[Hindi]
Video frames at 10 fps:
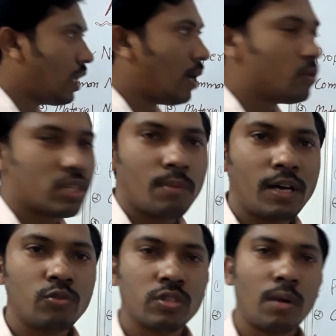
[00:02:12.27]
अब उसके
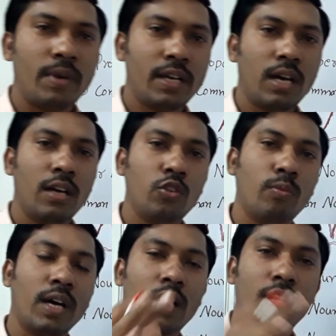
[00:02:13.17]
बाद उसका बेटा
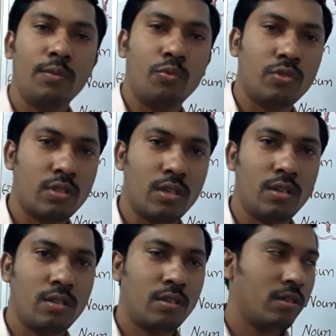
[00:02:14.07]
दोबारा नहीं पूछता
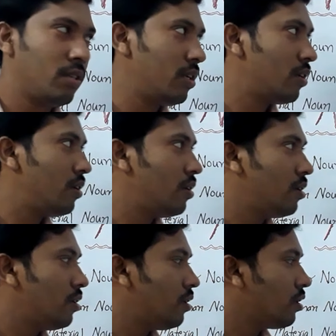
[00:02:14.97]
ठीक
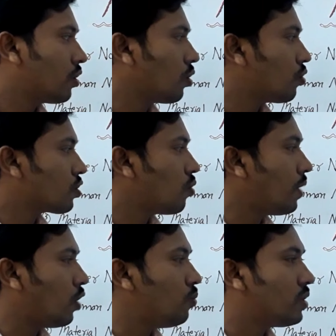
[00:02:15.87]
क्योंकि उसको
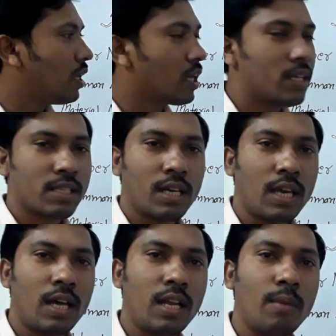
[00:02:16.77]
मालूम चल गया इसका
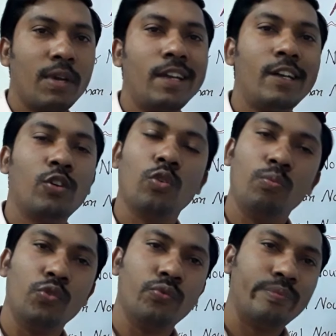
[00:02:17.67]
क्या नाम है
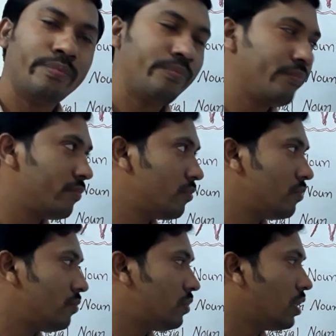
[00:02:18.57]
टोमो
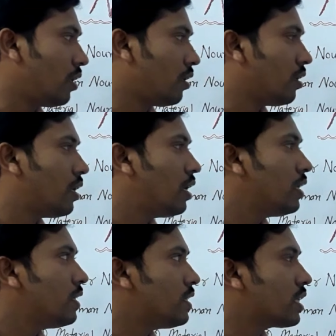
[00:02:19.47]
चलिए
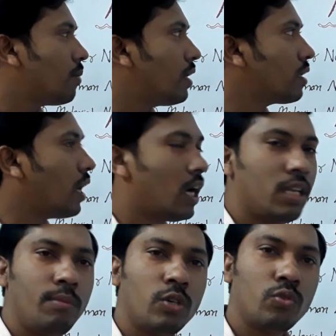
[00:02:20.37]
इसके बाद
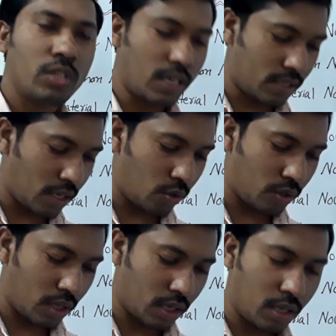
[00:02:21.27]
कहानी में कुछ ऐसा
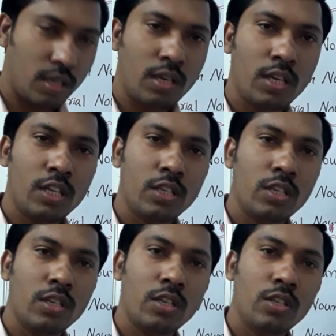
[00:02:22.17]
होता है
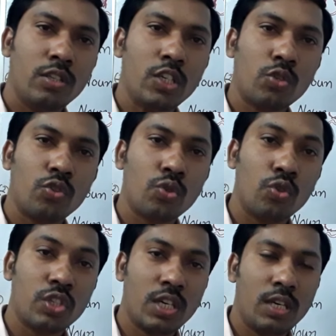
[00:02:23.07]
जिसको
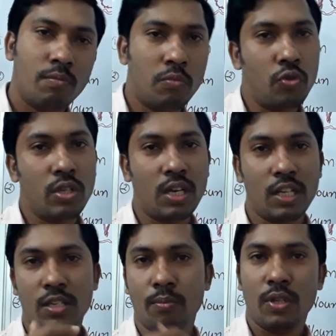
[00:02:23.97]
सोच के बहुत ही
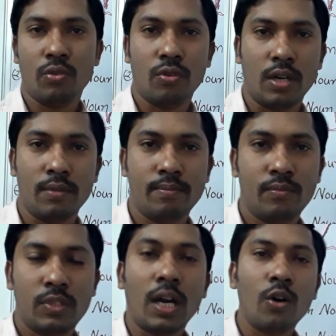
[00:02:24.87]
अचंभित होगा
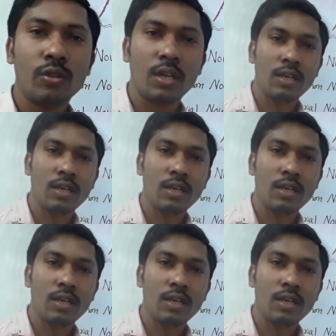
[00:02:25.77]
क्या होता